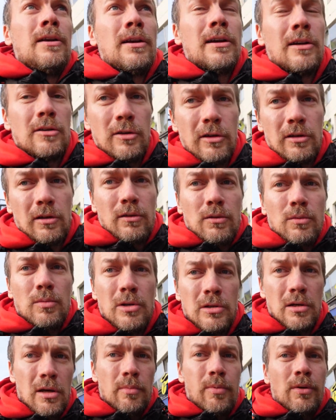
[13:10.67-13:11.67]
Każdy, kto tu
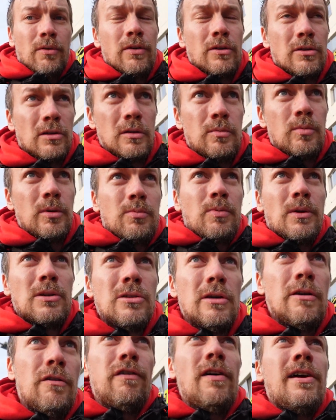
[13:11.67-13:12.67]
mieszka powie, że jest
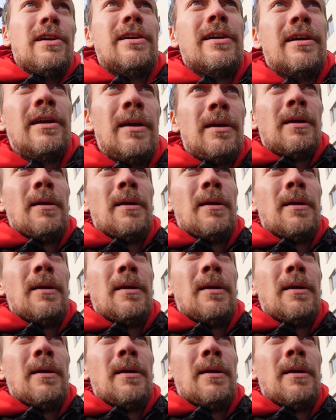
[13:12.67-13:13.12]
bezpiecznie i fajnie.